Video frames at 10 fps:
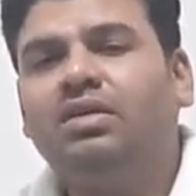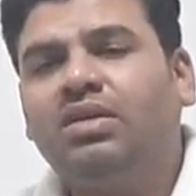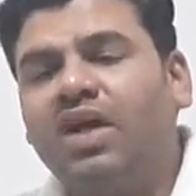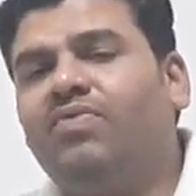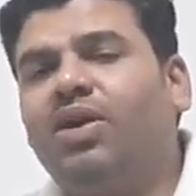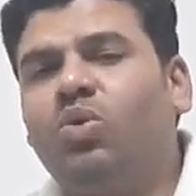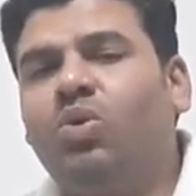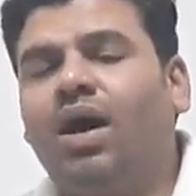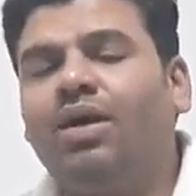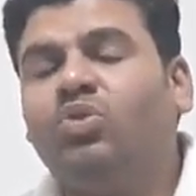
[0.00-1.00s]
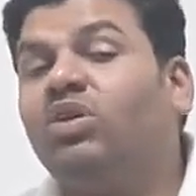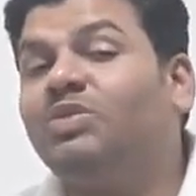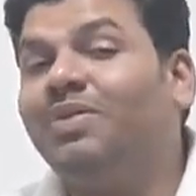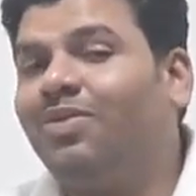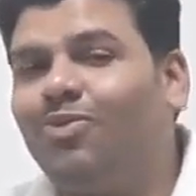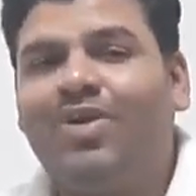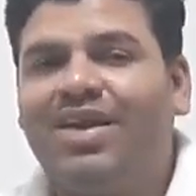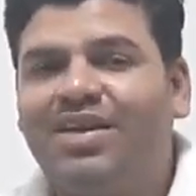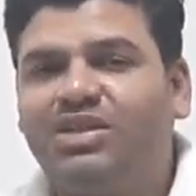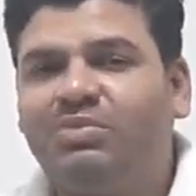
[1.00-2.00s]
कन्वर्ट होगा तो किस में कन्वर्ट होगा
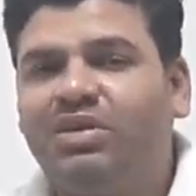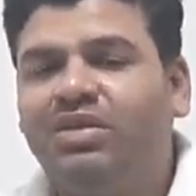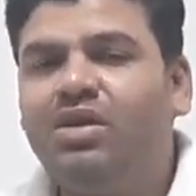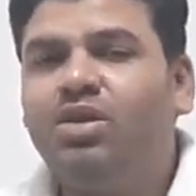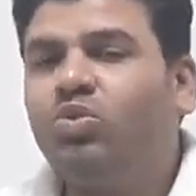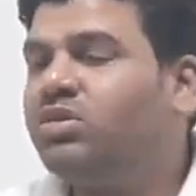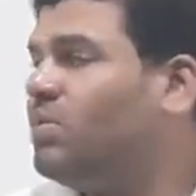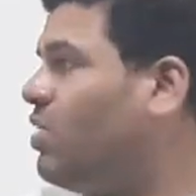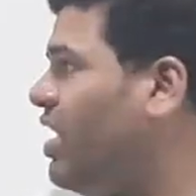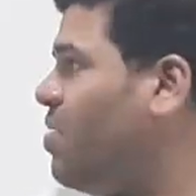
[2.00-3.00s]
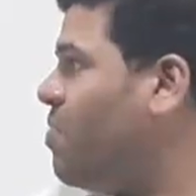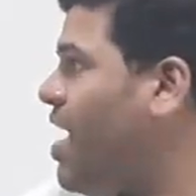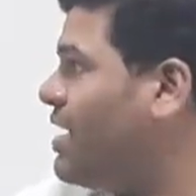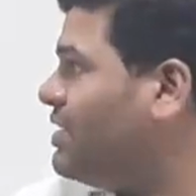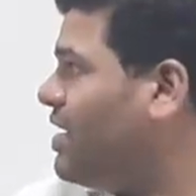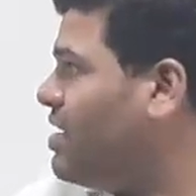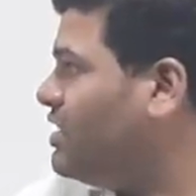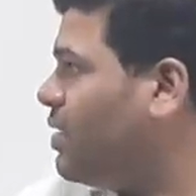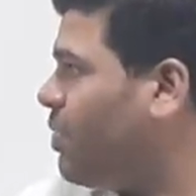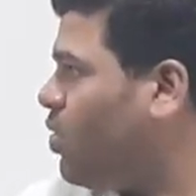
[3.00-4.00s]
एनर्जी में तो इसने बोला कि मास अगर
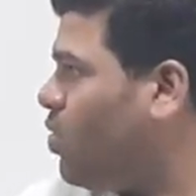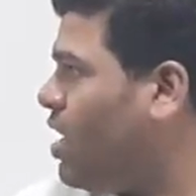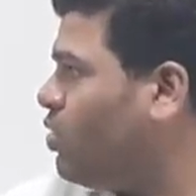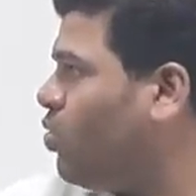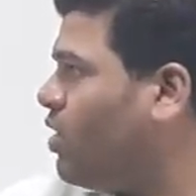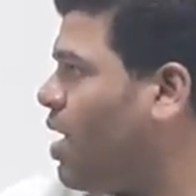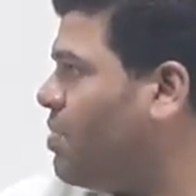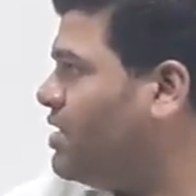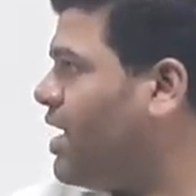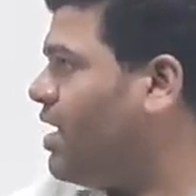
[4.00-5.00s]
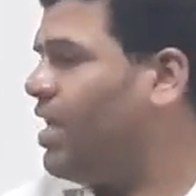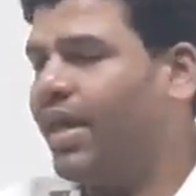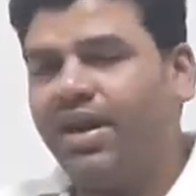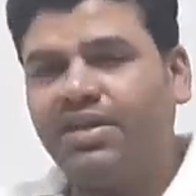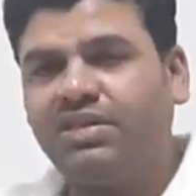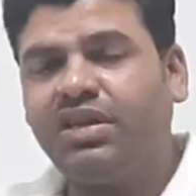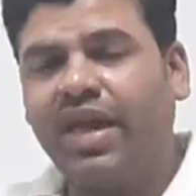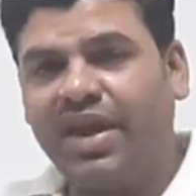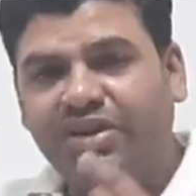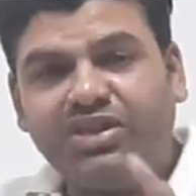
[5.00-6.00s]
डिसअपियर होगा तो क्या बन जाएगा एनर्जी
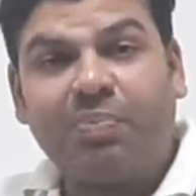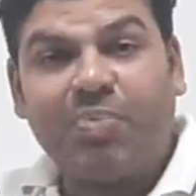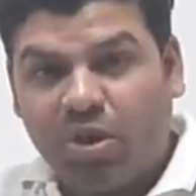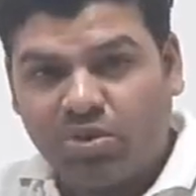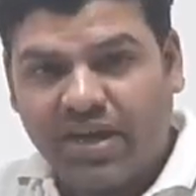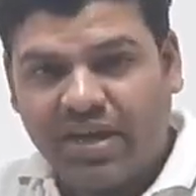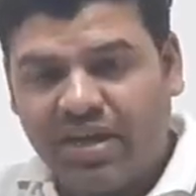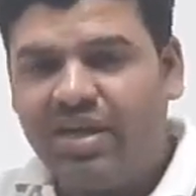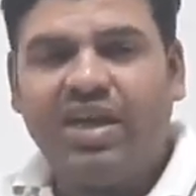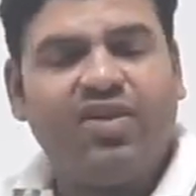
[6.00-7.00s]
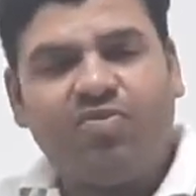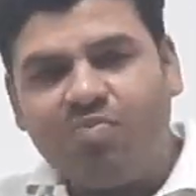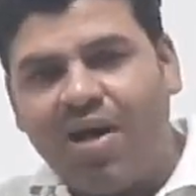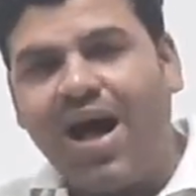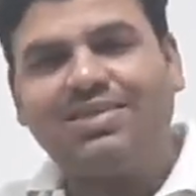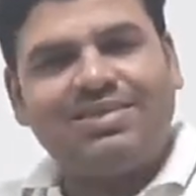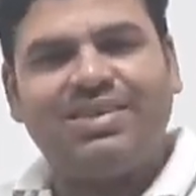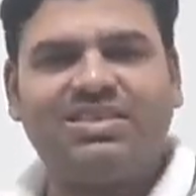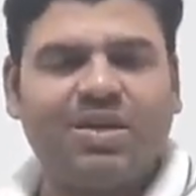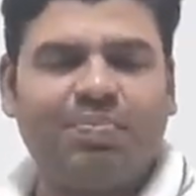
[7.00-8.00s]
एनर्जी अपियर हो जाएगी इफ मास
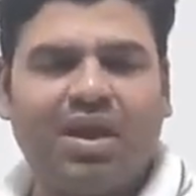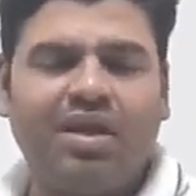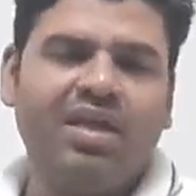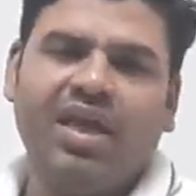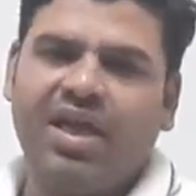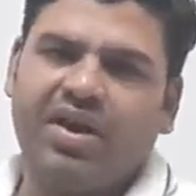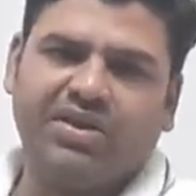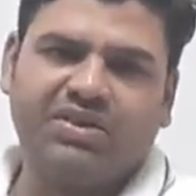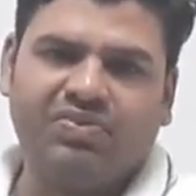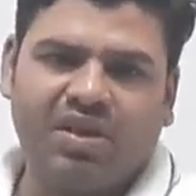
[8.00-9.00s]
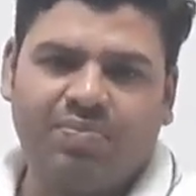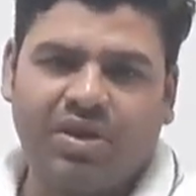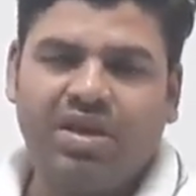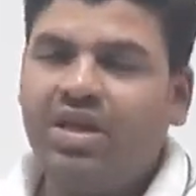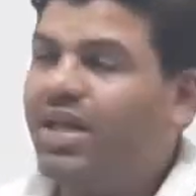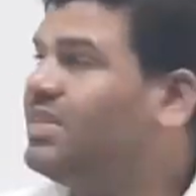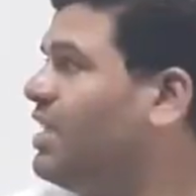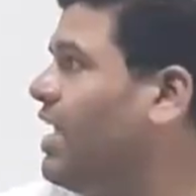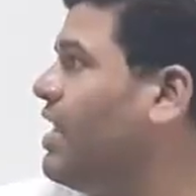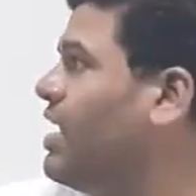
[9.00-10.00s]
डिसअपियर एनर्जी विल अपियर इस
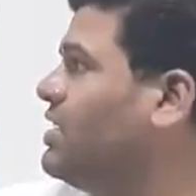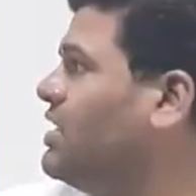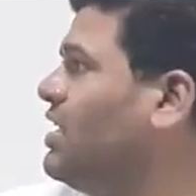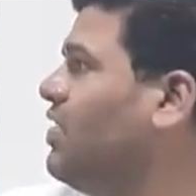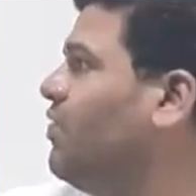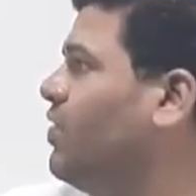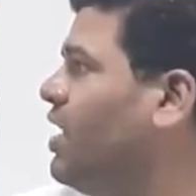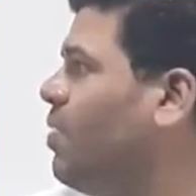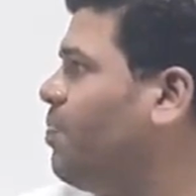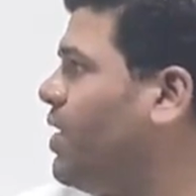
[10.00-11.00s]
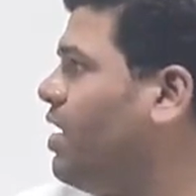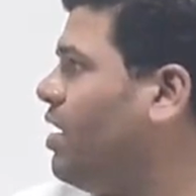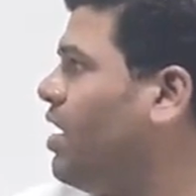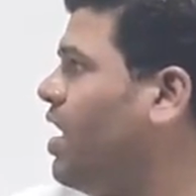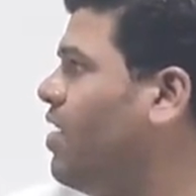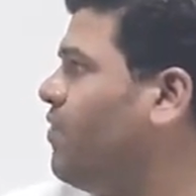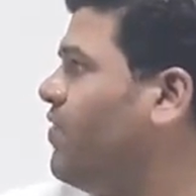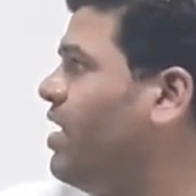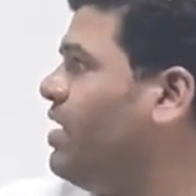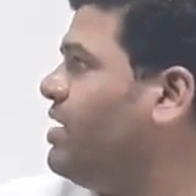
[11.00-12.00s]
एनर्जी विल अपियर
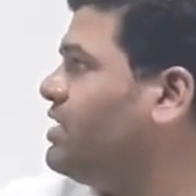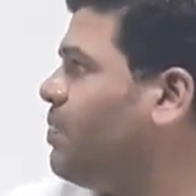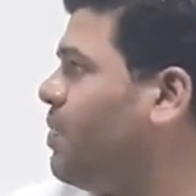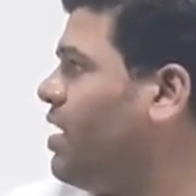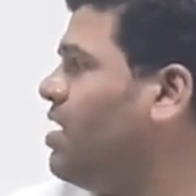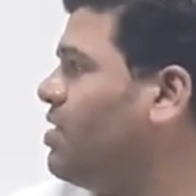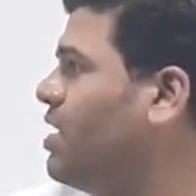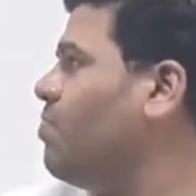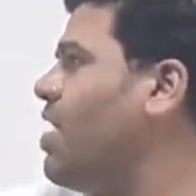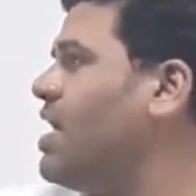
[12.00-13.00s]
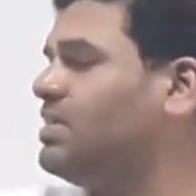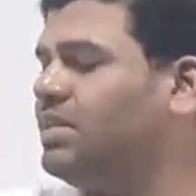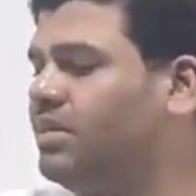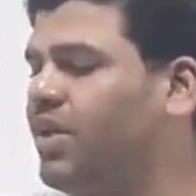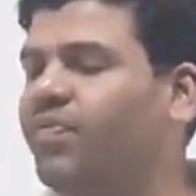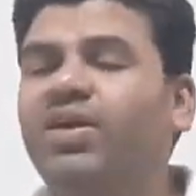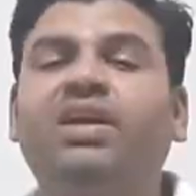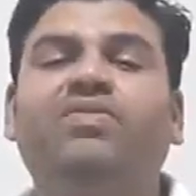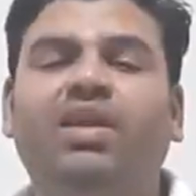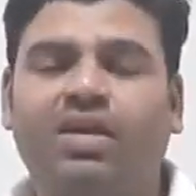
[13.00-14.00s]
विल डिसअपियर देन मास
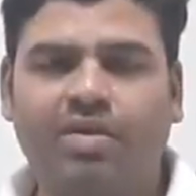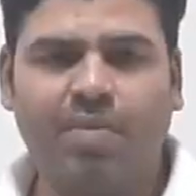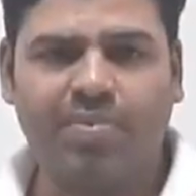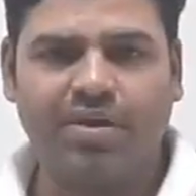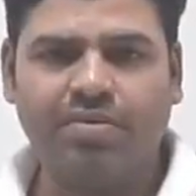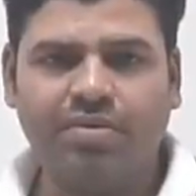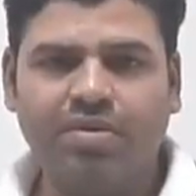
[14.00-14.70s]
डेफिनेटली विल अपियर